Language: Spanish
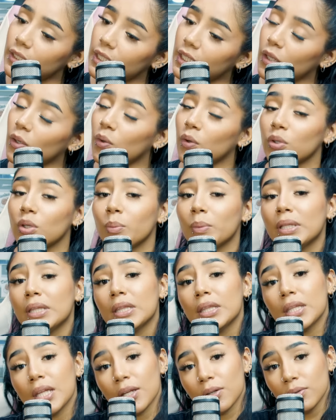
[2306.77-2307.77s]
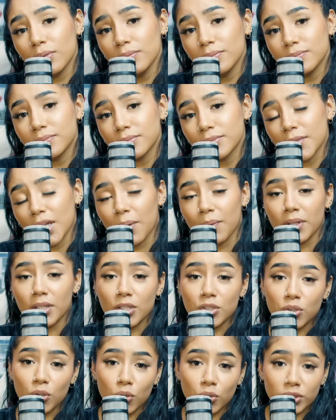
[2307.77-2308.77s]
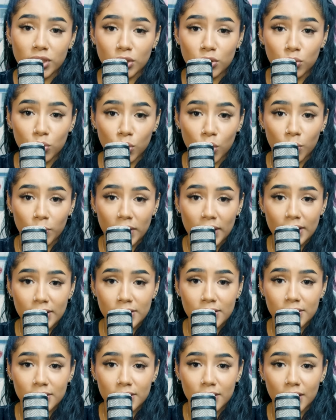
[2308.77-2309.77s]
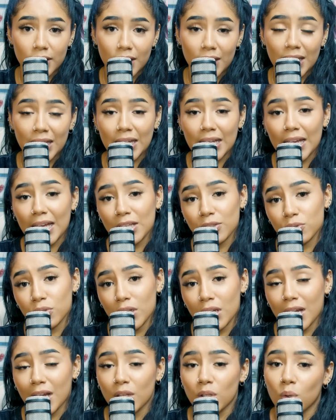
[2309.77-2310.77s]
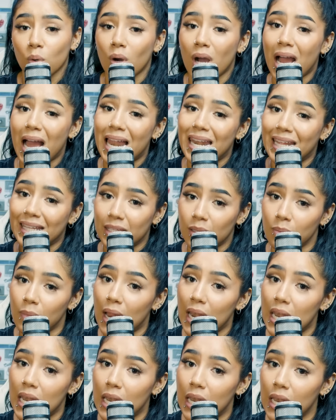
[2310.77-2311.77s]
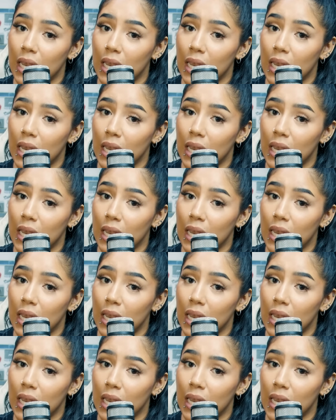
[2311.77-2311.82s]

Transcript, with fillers: de que luego yo me entero que habían hecho cosas turbias y que eso le cayó al animal. Ya,